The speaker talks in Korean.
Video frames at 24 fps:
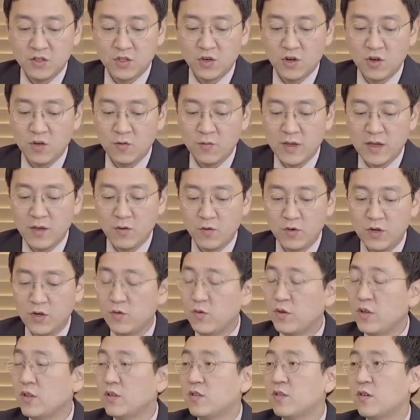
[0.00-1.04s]
처음에
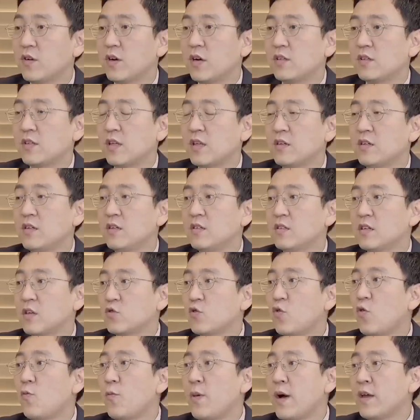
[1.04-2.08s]
오리온이 들어갈 때는 이제
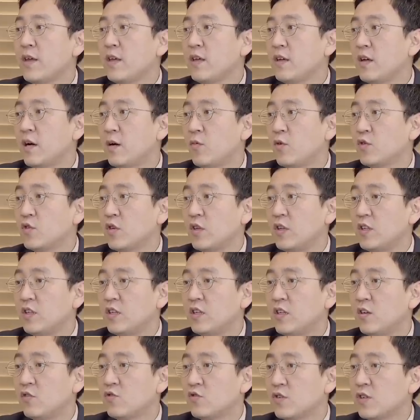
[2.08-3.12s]
초코파이가 먼저
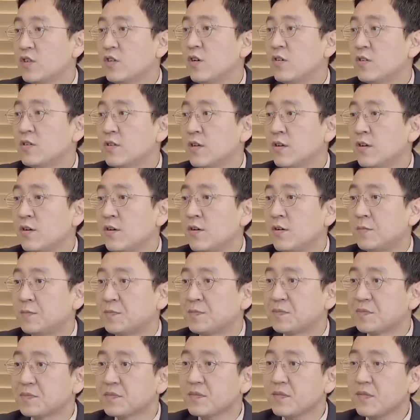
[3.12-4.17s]
인기를 좀 끌었어요. 음,
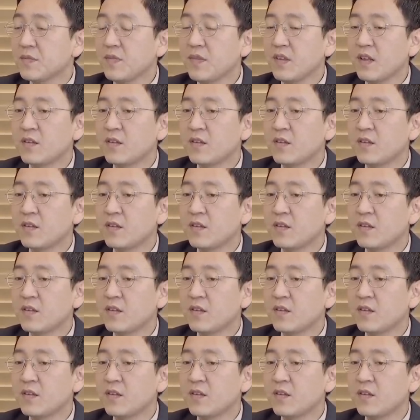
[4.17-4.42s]
네.